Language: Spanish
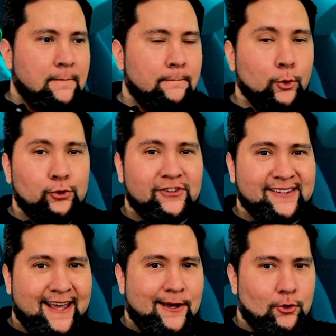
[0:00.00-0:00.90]

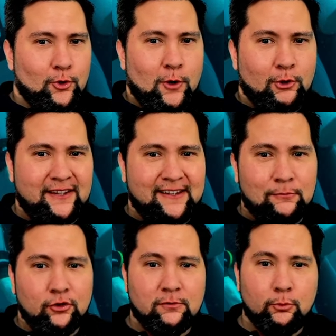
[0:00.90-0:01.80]
Buceo. ¿Cómo
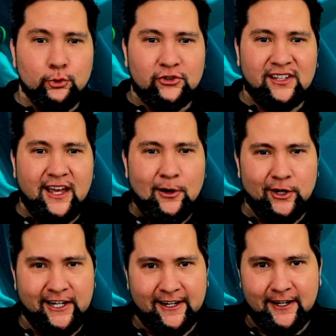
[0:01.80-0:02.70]
decimos buceo
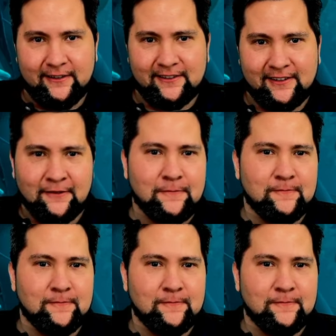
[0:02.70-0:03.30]
en inglés?